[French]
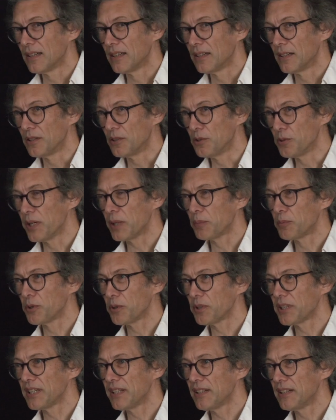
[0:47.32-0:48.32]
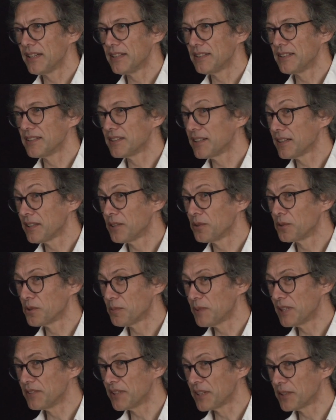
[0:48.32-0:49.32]
L'UR Pluriel a été créée en
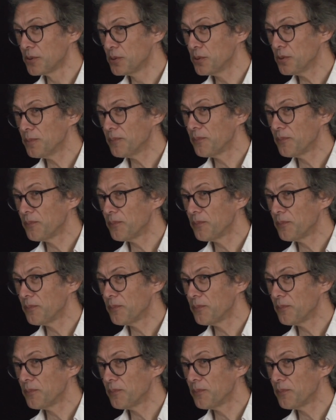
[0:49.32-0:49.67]
2022